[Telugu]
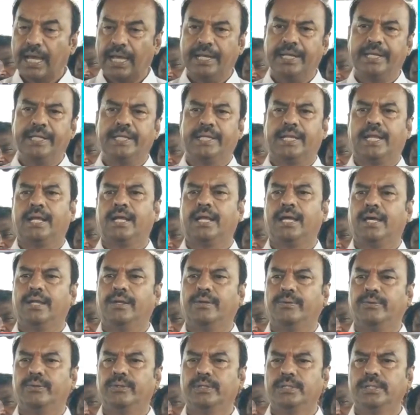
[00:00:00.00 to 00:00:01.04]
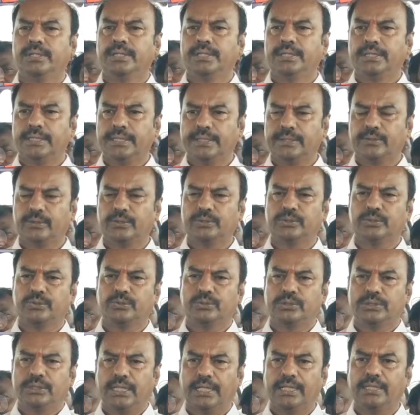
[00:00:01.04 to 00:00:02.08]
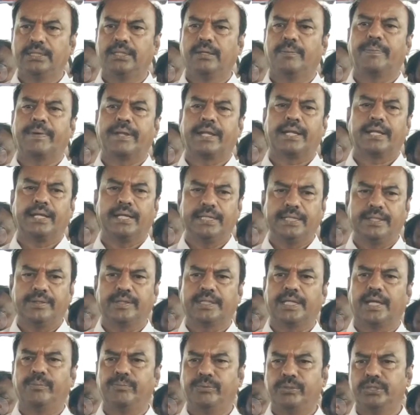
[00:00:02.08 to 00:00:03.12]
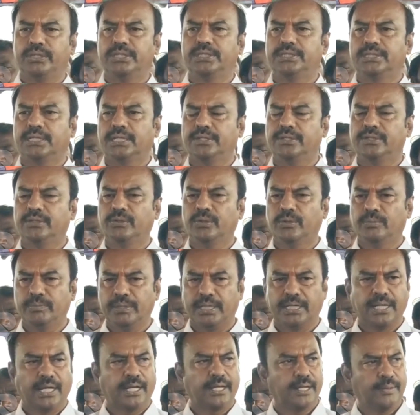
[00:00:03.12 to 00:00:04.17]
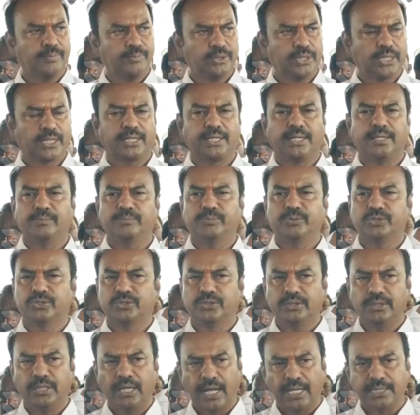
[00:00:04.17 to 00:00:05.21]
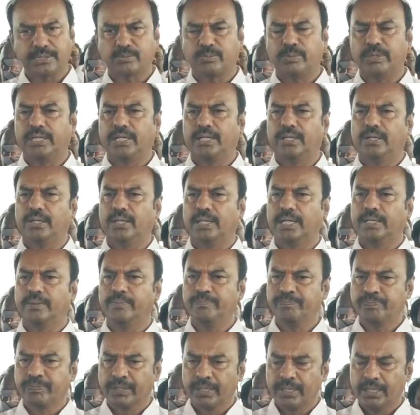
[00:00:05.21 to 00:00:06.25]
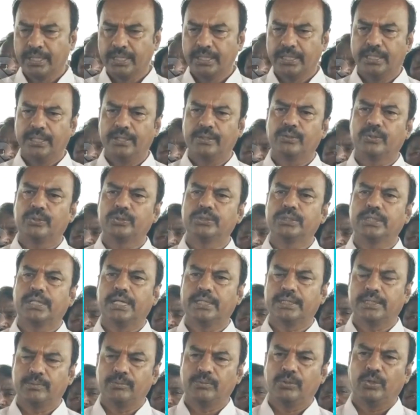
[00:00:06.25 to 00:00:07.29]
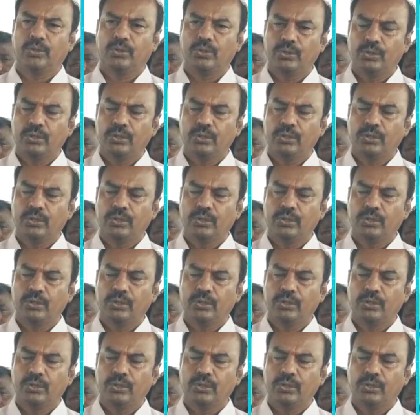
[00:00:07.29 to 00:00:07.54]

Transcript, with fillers: అన్ని రంగాల్లో ఈరోజు హెల్త్ పరంగా ఎంత అభివృద్ధి చెందిందో మీ కళ్ళ ముందర కనిపిస్తుంది హాస్పిటల్లో కానీ ఈరోజు గతంలో